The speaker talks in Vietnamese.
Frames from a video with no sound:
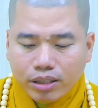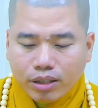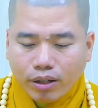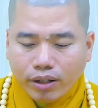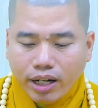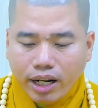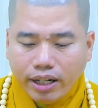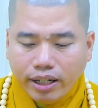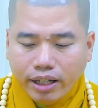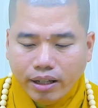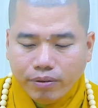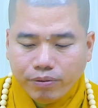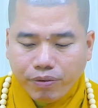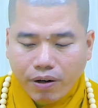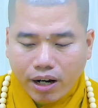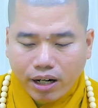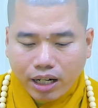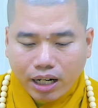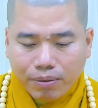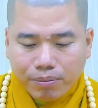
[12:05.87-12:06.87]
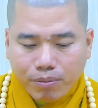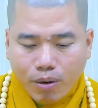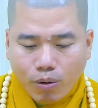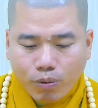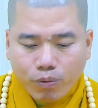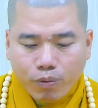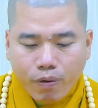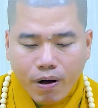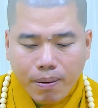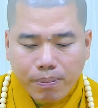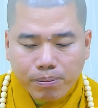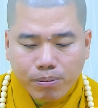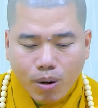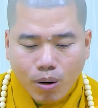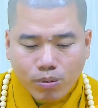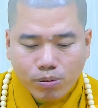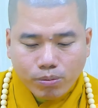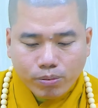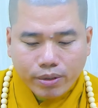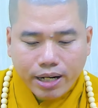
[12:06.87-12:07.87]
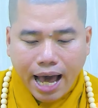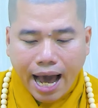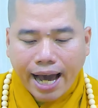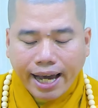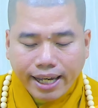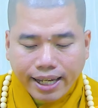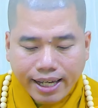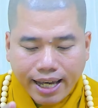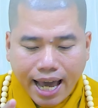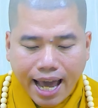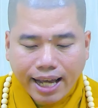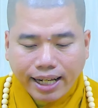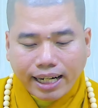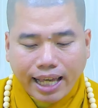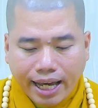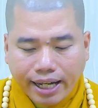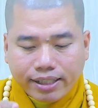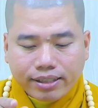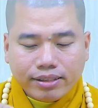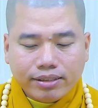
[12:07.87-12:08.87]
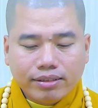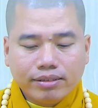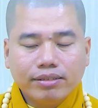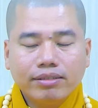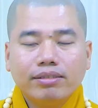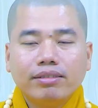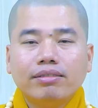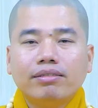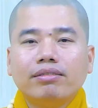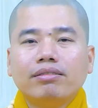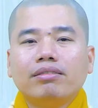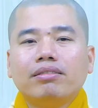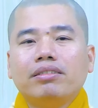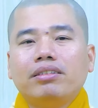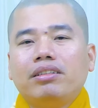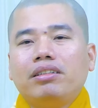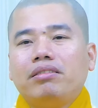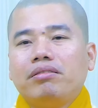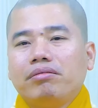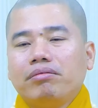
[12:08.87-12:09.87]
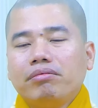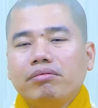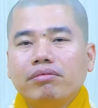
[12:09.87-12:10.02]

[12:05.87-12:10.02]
cho nên niệm phật là một pháp môn đại an lạc à,